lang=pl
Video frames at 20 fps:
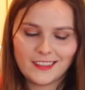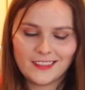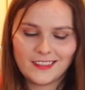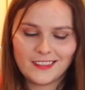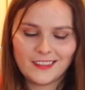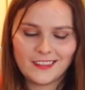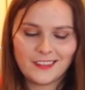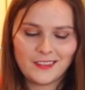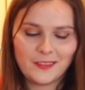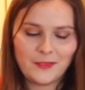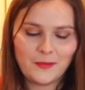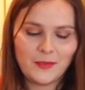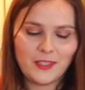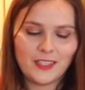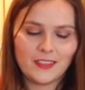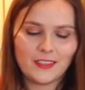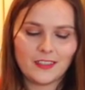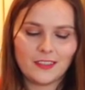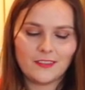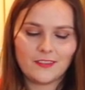y,
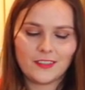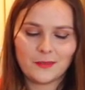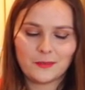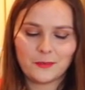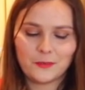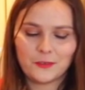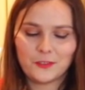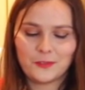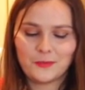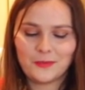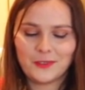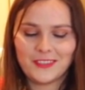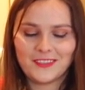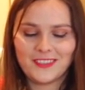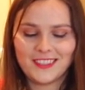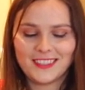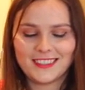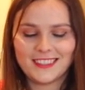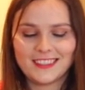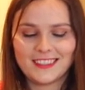moja nalewka potrzebuje
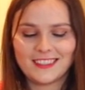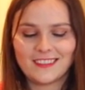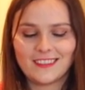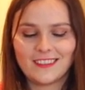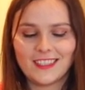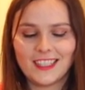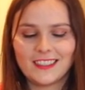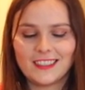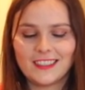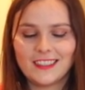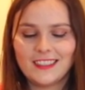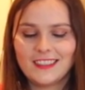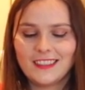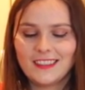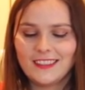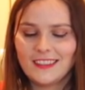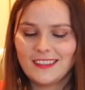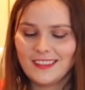więcej czekolady